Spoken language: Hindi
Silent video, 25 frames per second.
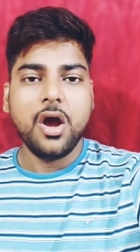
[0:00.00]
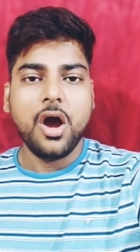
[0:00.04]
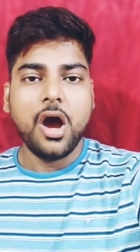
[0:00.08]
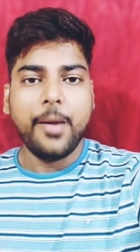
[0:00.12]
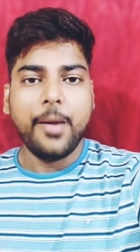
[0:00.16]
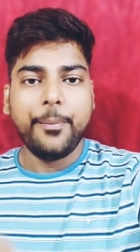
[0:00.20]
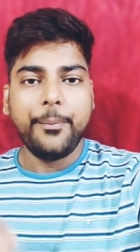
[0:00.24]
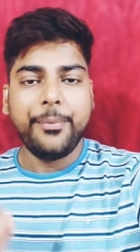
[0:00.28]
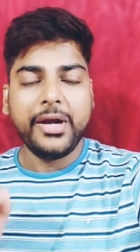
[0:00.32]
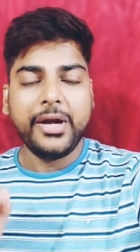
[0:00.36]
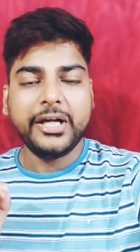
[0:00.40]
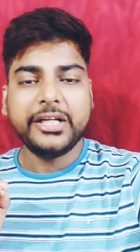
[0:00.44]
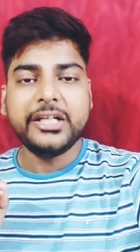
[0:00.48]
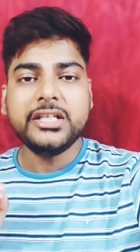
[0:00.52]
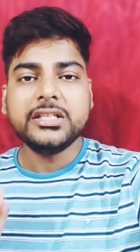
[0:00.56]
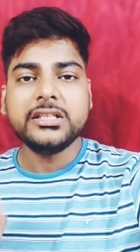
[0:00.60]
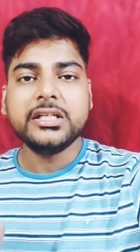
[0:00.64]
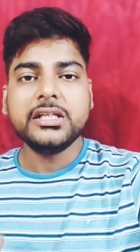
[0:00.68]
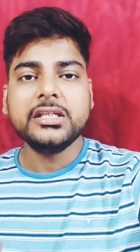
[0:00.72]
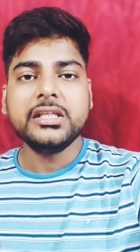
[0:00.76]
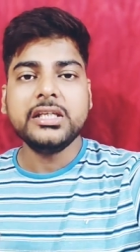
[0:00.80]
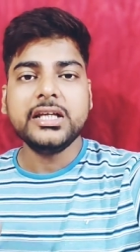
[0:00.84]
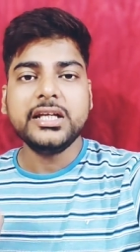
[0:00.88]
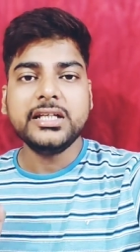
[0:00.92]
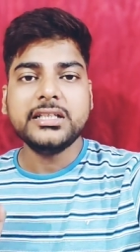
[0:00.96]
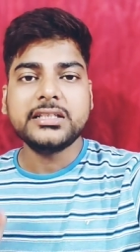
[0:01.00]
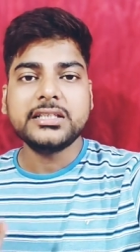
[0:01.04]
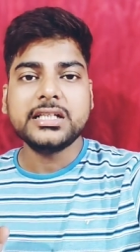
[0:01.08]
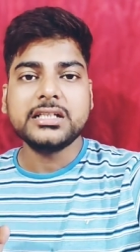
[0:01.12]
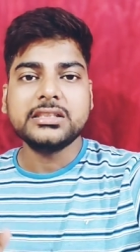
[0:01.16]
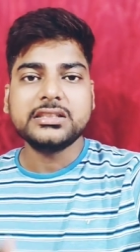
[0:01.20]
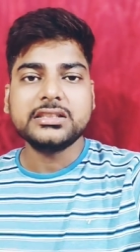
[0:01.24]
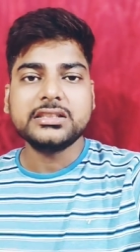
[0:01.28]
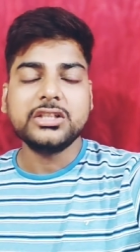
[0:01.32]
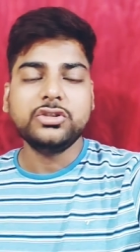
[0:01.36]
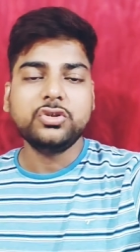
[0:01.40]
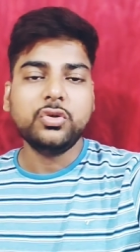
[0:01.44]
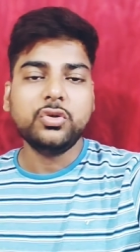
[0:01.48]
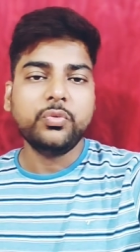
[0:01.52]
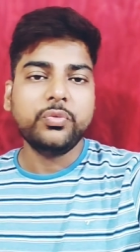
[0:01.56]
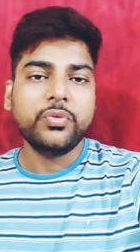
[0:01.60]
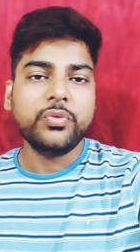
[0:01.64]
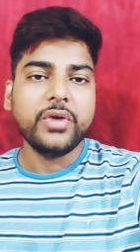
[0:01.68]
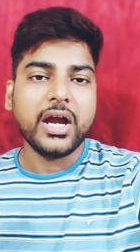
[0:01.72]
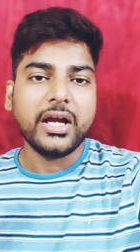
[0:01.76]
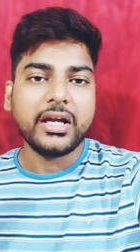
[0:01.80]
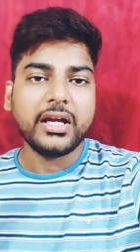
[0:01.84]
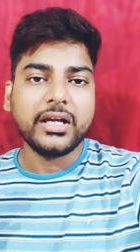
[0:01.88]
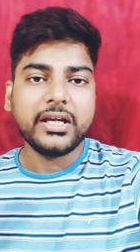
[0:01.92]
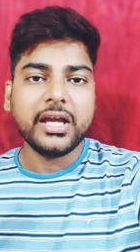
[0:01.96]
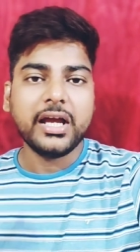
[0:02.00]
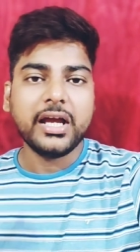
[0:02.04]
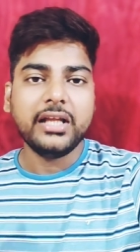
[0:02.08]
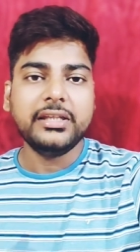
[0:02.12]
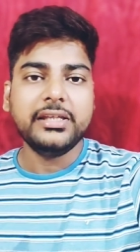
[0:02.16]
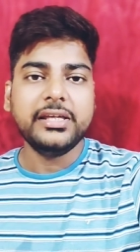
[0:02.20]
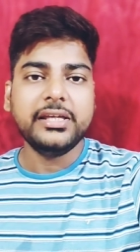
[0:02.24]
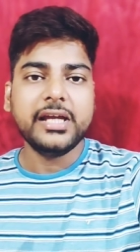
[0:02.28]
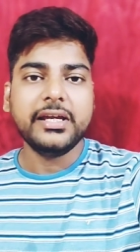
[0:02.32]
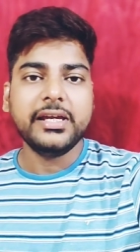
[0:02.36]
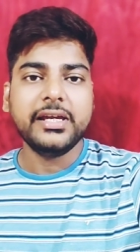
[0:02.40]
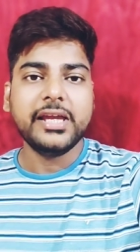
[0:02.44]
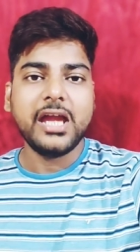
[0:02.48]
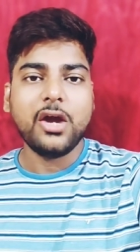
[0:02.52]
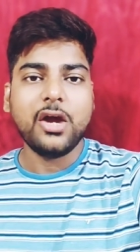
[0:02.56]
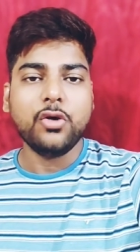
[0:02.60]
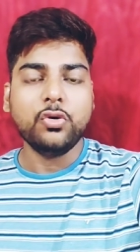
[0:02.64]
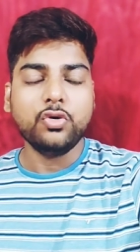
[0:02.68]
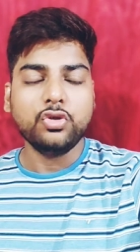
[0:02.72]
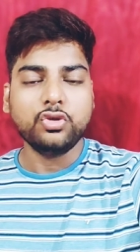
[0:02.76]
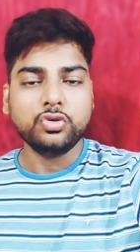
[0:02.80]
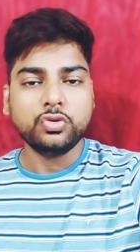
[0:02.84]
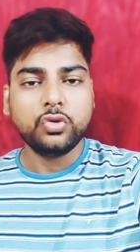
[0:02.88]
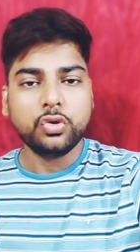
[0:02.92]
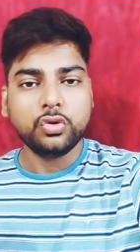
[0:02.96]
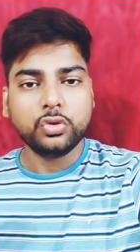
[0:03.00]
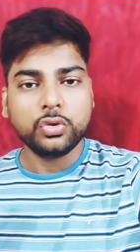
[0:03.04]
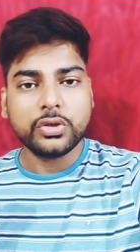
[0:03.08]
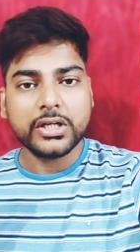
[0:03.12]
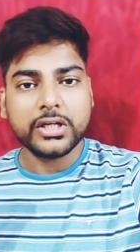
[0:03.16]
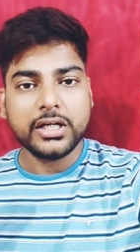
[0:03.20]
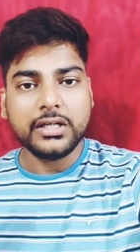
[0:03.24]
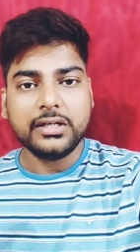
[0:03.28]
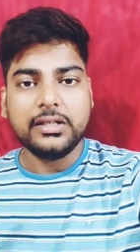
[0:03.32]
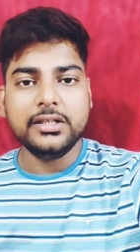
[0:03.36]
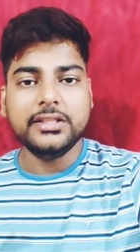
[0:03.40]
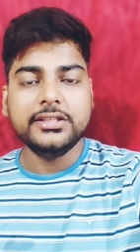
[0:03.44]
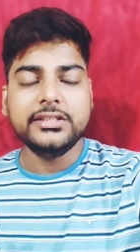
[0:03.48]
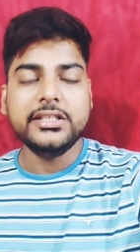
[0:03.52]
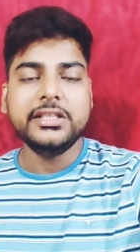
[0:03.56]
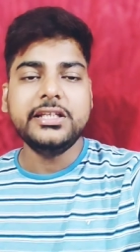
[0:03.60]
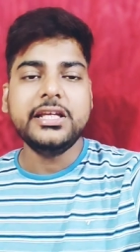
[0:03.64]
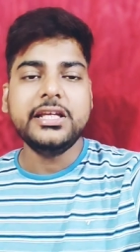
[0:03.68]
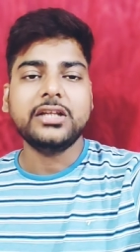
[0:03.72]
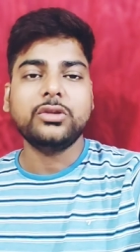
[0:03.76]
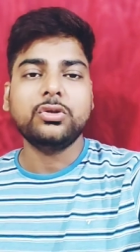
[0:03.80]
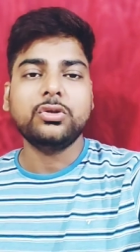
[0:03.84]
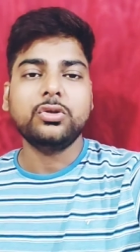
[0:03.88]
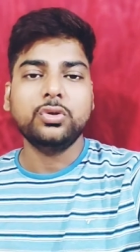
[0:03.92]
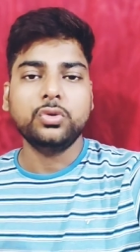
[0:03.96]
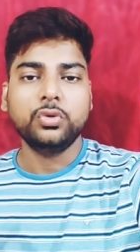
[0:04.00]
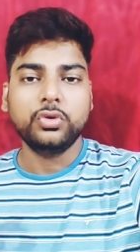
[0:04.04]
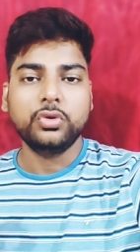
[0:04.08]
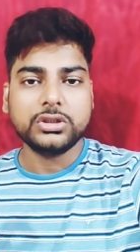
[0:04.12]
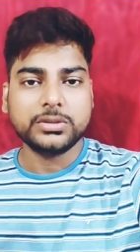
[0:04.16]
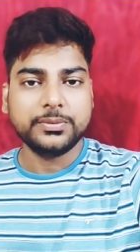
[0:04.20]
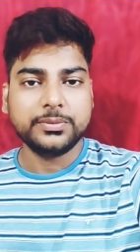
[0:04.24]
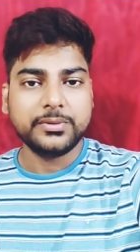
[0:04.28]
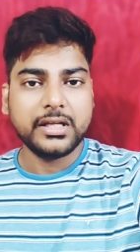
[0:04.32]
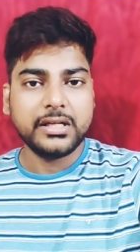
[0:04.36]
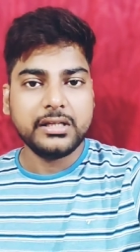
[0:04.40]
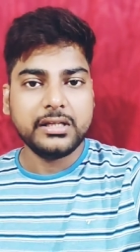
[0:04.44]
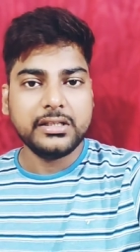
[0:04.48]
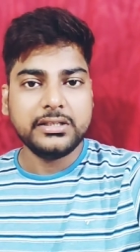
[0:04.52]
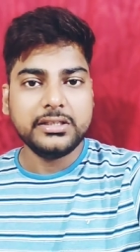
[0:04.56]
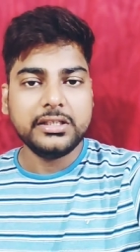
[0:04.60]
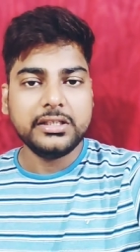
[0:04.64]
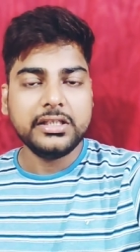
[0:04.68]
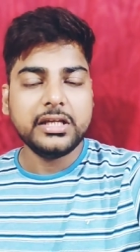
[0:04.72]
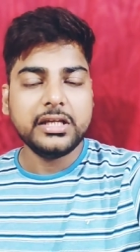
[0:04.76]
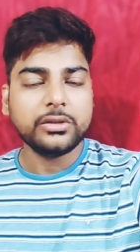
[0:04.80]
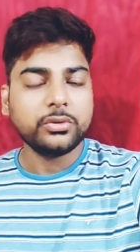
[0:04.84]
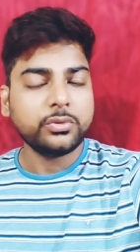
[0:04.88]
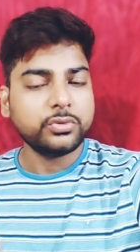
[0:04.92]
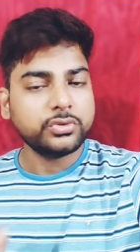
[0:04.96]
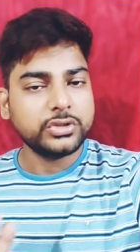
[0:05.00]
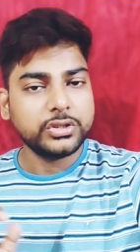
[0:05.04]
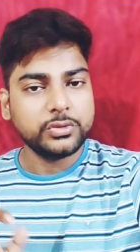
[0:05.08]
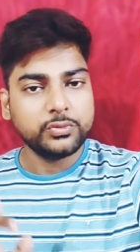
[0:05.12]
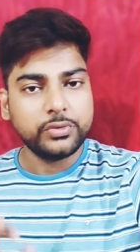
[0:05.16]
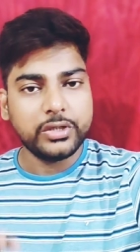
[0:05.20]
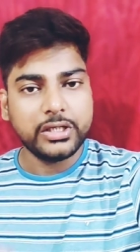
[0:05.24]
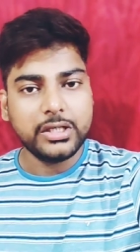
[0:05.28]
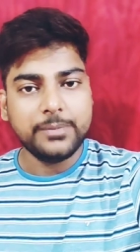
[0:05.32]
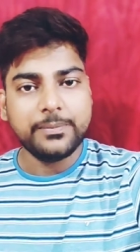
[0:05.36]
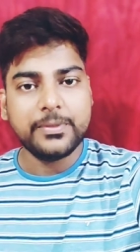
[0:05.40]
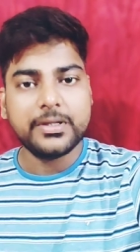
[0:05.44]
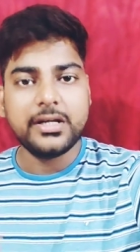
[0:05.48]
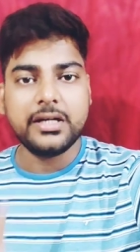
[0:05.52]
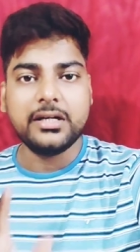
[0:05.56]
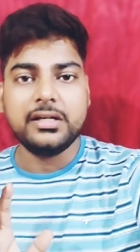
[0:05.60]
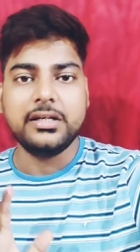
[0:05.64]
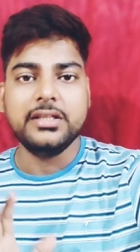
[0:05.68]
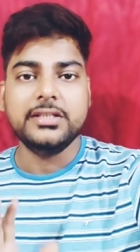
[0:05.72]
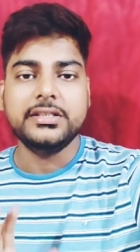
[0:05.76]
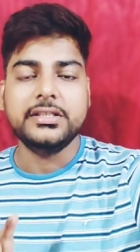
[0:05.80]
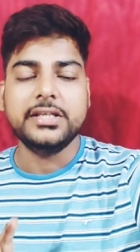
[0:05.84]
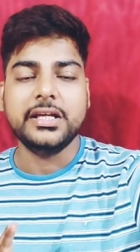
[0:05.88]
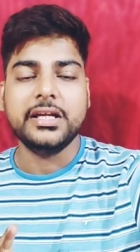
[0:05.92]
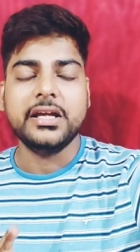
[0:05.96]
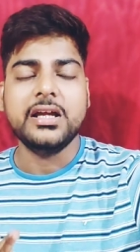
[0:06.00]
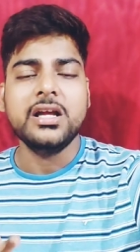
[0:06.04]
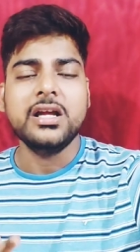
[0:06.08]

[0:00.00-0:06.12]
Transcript: प्रैक्टिस करने के साथ साथ जो व्याख्या दिया गया है उसको तो रट लीजिए या तो नोट्स बना लीजिए या तो उसे वहीं पर रट लीजिए